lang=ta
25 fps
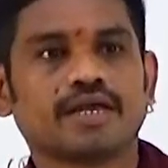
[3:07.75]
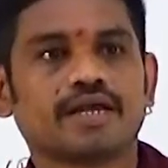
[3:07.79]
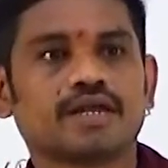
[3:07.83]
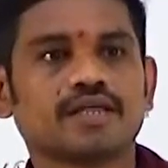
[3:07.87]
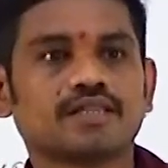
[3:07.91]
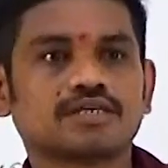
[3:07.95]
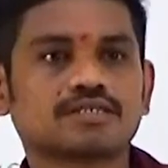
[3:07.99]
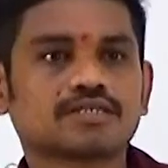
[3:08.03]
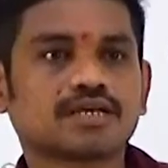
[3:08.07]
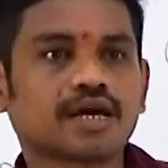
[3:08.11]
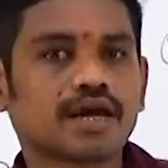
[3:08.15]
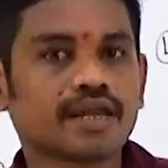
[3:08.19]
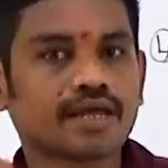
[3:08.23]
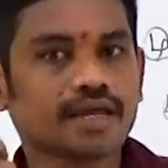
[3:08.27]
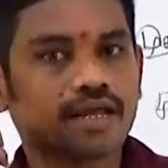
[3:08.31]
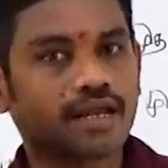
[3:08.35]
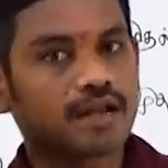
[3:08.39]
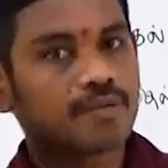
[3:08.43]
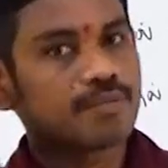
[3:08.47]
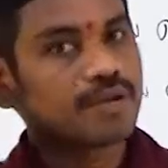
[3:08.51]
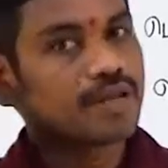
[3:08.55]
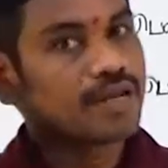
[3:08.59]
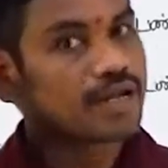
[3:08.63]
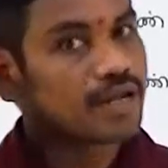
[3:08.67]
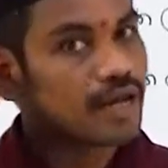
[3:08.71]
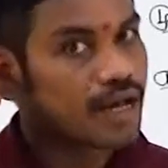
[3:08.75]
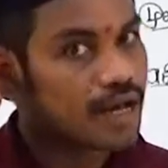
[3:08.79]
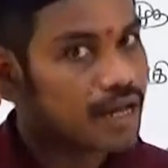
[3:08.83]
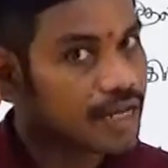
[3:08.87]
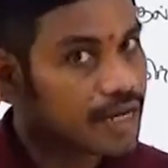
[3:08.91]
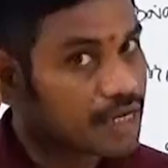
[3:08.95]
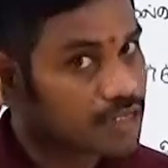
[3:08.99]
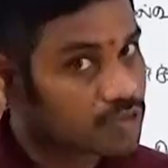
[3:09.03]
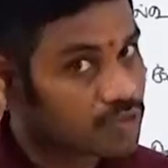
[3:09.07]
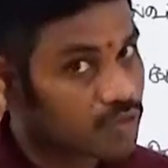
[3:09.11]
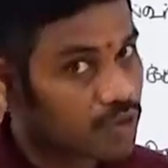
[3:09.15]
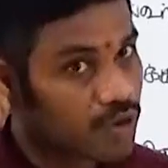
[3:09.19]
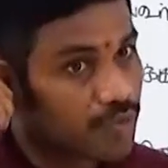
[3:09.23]
இடதுசாரிகள் அப்படின்னா
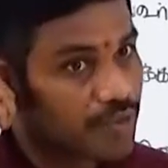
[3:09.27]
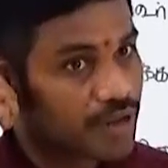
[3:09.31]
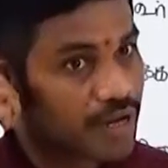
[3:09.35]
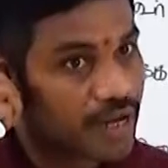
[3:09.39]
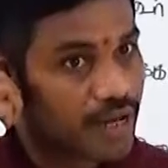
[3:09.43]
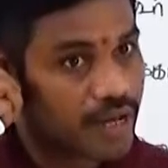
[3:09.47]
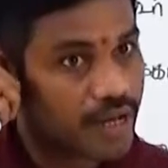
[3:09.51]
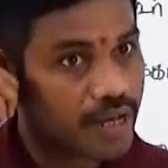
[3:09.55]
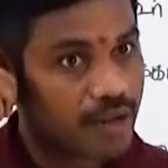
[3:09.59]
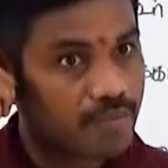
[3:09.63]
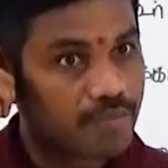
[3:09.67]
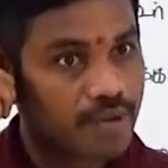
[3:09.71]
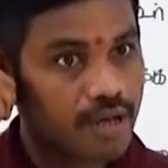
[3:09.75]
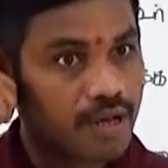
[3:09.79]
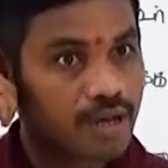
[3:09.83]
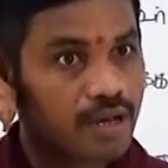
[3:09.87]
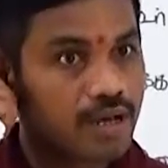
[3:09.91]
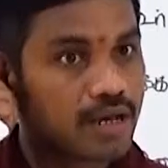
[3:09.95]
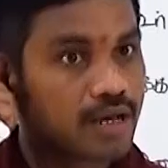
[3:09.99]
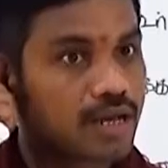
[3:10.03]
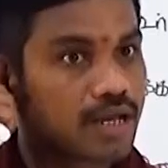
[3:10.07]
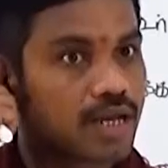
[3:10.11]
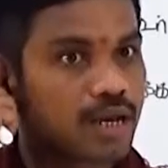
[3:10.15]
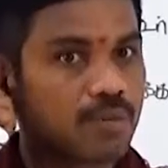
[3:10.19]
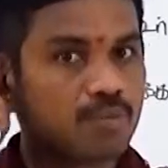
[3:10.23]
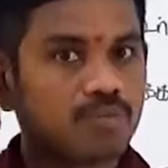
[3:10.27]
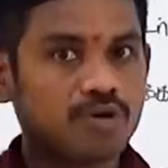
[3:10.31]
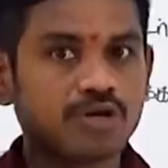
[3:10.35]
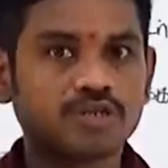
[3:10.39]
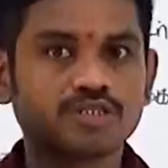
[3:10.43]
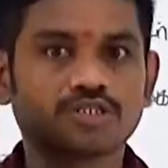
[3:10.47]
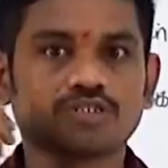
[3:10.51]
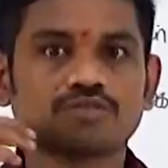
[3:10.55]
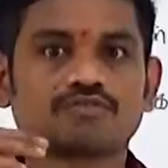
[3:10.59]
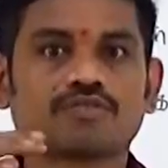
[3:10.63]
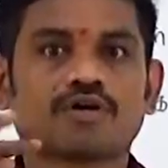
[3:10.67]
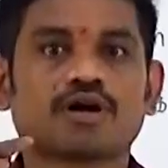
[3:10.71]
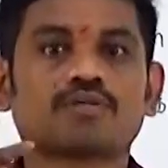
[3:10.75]
என்ன சொல்லுவோம் அப்படின்னா கம்
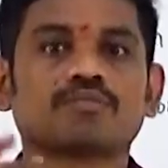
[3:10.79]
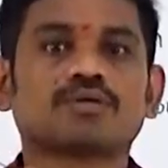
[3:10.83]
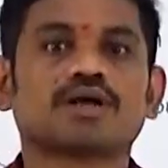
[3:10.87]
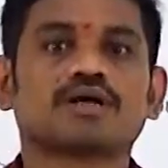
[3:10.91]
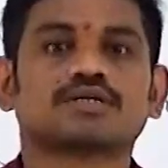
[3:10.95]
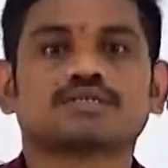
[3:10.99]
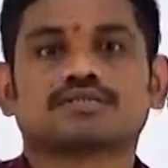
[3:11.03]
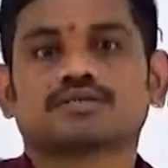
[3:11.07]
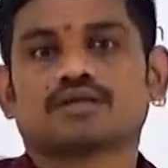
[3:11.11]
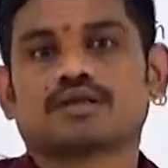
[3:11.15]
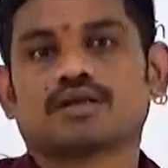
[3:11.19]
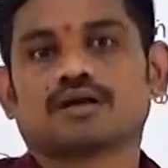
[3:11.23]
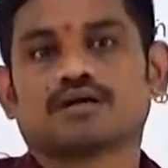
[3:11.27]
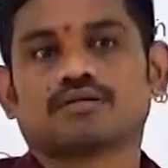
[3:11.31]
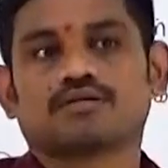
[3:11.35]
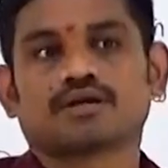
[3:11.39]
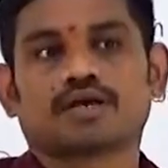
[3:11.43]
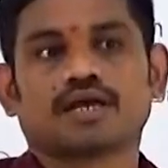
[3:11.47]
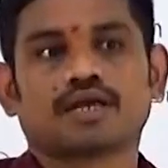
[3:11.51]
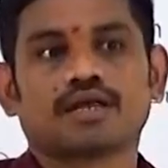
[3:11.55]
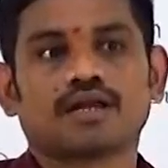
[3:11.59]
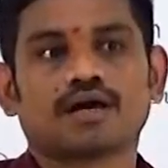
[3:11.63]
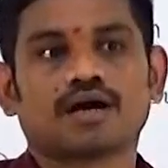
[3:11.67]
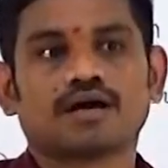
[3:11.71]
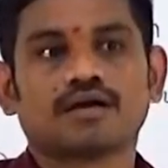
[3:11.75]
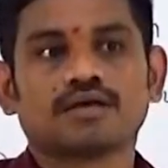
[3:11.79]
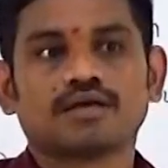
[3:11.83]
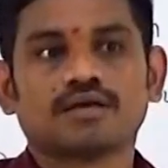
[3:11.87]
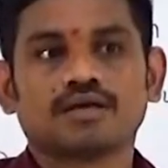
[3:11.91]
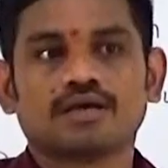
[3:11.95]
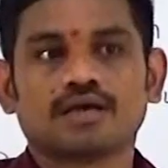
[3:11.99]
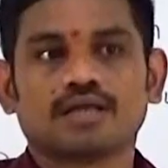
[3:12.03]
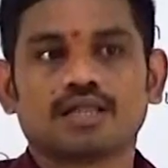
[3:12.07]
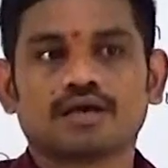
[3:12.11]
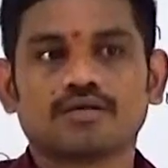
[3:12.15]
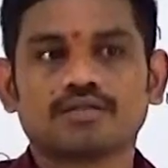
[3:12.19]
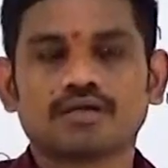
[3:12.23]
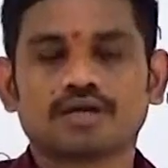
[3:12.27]
கம்யூனிஸ்ட் ஃபார்முலான்னு சொல்லலாம் ஓகேங்களா
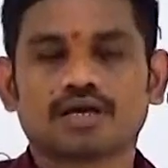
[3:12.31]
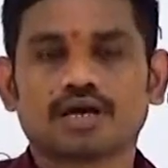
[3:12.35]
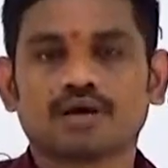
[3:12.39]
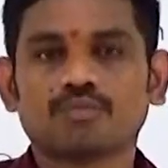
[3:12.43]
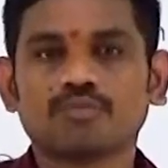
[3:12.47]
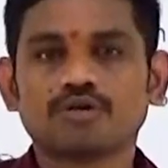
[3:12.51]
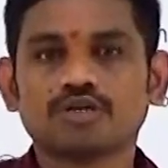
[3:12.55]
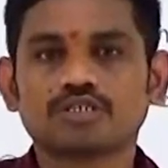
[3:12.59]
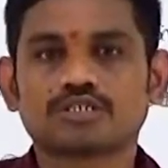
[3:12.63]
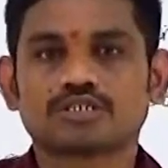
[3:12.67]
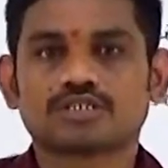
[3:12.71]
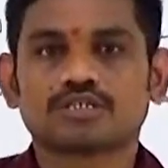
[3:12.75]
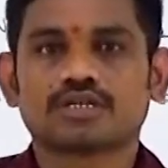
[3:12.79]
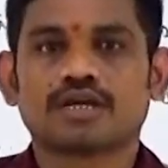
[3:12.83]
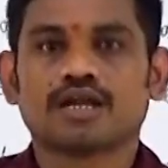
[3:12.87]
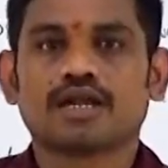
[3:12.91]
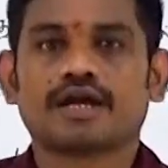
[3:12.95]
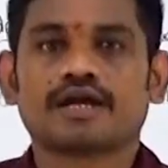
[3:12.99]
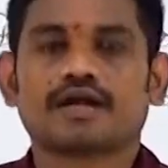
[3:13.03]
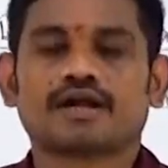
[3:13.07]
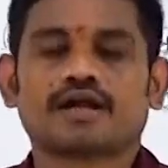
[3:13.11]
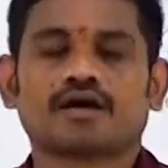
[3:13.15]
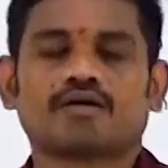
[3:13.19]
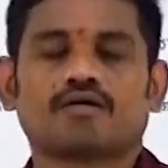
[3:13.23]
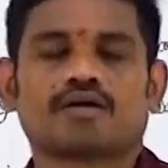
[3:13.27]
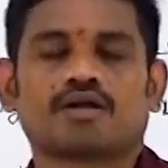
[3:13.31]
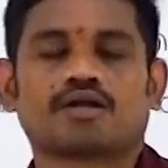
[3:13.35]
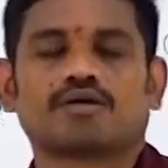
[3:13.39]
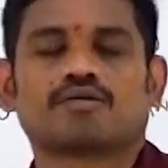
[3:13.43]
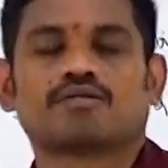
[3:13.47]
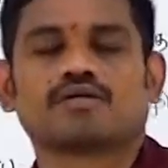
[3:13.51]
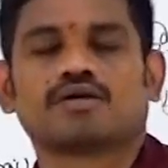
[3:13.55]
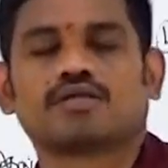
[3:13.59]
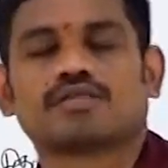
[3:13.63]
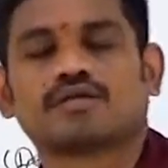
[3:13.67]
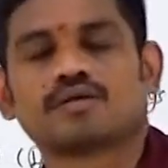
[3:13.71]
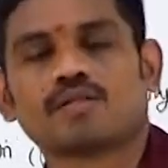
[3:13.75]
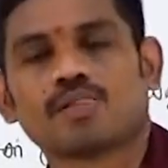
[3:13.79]
அதாவது கம்யூனிஸ்ட் ரிலேட்டடாக
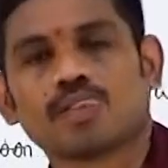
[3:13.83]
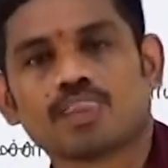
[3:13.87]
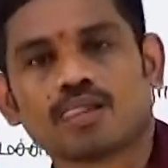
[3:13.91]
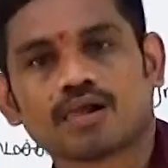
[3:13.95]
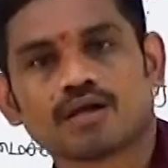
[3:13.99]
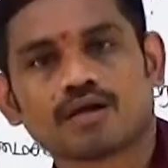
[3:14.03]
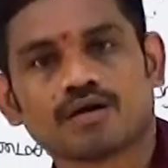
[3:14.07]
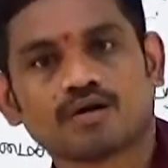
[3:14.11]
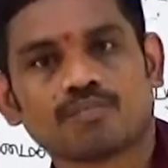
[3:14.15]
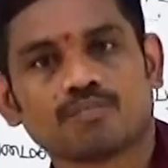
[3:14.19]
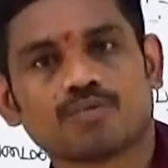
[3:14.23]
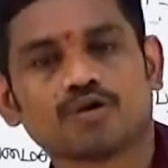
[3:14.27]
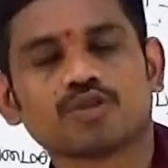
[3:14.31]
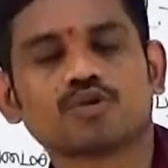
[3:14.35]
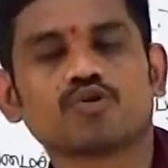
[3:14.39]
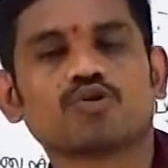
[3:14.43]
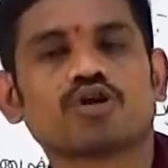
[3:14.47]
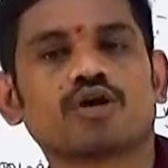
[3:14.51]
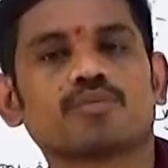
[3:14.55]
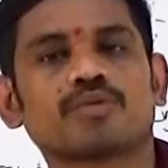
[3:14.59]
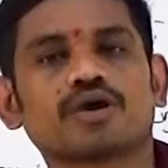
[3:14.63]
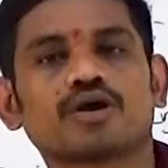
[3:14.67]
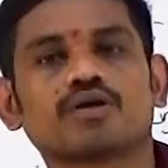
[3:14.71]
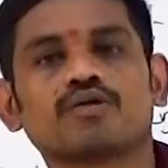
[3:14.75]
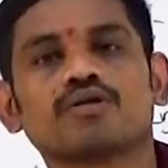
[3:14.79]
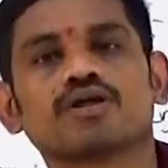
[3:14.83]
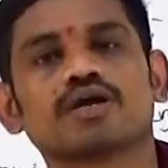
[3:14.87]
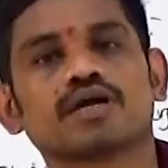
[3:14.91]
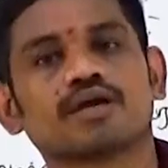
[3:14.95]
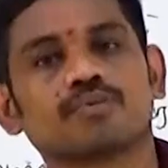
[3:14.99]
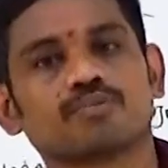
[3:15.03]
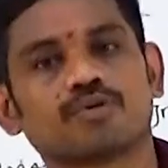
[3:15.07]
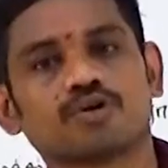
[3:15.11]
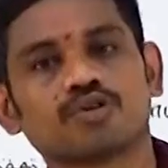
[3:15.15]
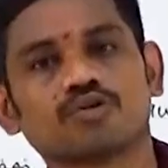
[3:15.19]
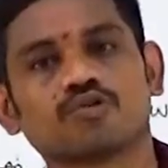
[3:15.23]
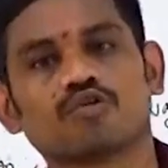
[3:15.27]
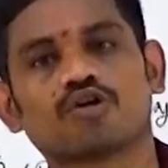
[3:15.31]
வரக்கூடியது பொது உடைமை
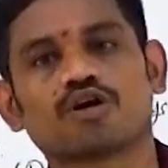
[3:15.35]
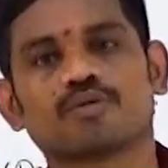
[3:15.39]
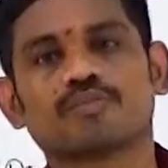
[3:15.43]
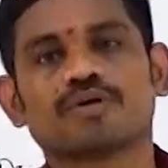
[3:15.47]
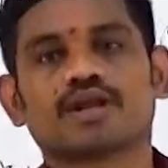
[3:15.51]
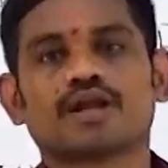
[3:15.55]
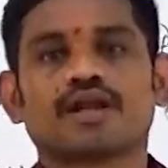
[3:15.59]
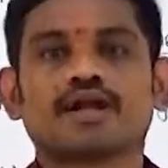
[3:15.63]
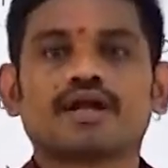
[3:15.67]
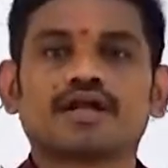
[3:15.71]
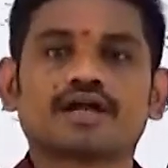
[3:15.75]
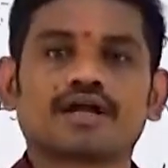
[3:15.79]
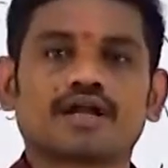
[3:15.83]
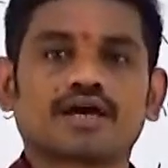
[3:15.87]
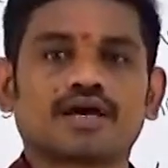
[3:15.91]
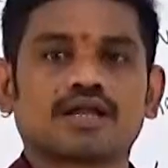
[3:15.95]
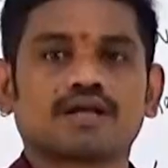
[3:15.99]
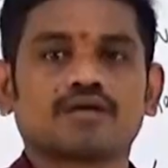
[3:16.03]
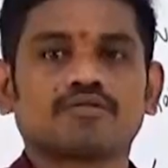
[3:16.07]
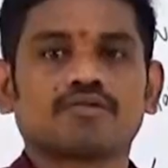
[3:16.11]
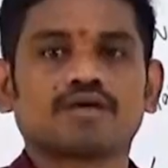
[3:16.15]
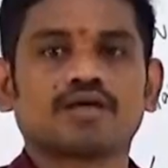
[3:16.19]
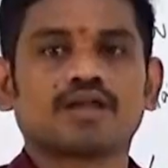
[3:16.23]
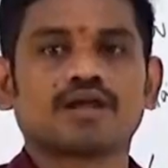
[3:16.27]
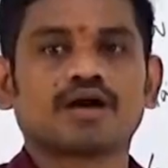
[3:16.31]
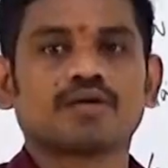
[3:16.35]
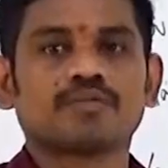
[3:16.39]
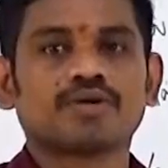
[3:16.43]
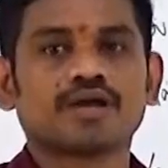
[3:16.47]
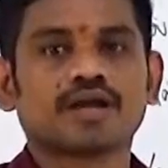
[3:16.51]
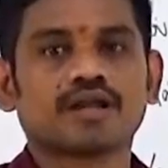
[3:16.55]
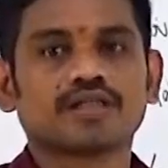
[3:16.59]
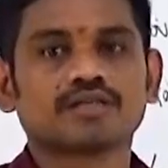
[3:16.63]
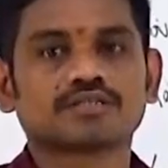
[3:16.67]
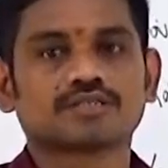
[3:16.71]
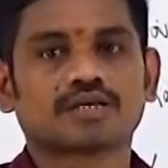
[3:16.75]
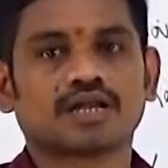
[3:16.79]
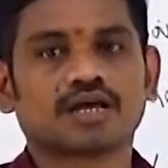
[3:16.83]
கொள்கை பொது உடைமை ரிலேட்டடாக இருக்கக்கூடிய எல்லாமே
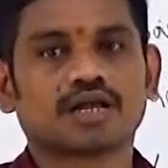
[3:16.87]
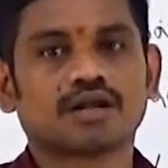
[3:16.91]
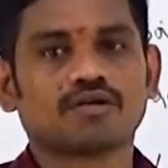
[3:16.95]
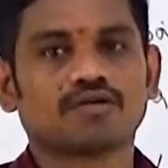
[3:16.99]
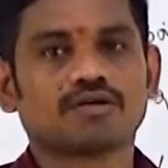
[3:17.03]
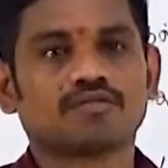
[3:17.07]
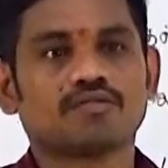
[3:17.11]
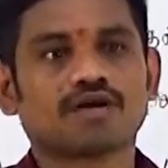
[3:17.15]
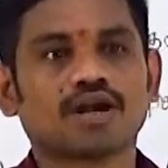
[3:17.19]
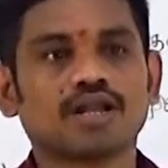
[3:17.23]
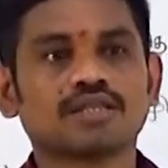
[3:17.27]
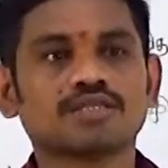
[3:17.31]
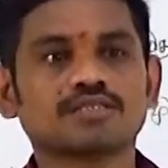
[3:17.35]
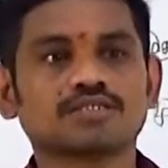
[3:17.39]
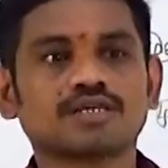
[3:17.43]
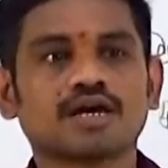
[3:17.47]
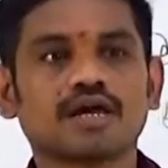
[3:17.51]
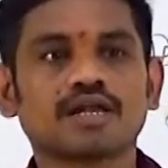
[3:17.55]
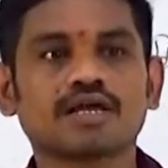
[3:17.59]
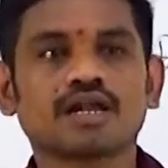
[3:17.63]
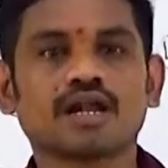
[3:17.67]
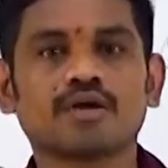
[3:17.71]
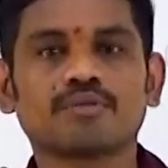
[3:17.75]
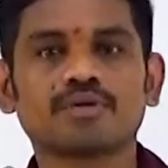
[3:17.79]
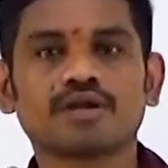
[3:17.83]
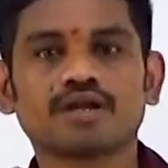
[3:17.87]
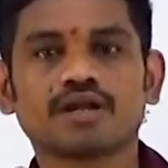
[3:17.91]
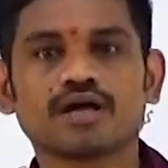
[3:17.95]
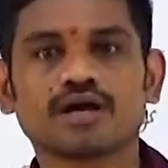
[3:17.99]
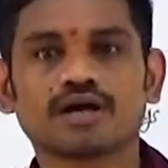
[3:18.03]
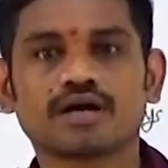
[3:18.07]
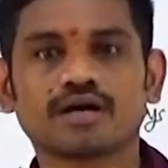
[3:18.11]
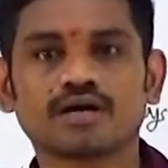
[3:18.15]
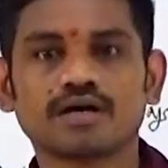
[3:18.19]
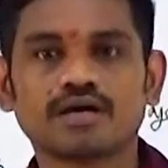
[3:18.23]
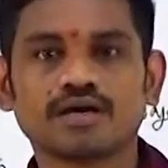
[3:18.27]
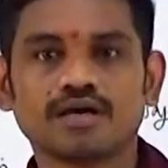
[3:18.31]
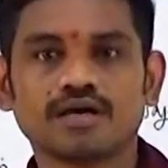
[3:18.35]
இடதுசாரிகளோட வலதுசாரிகள் அப்படின்னா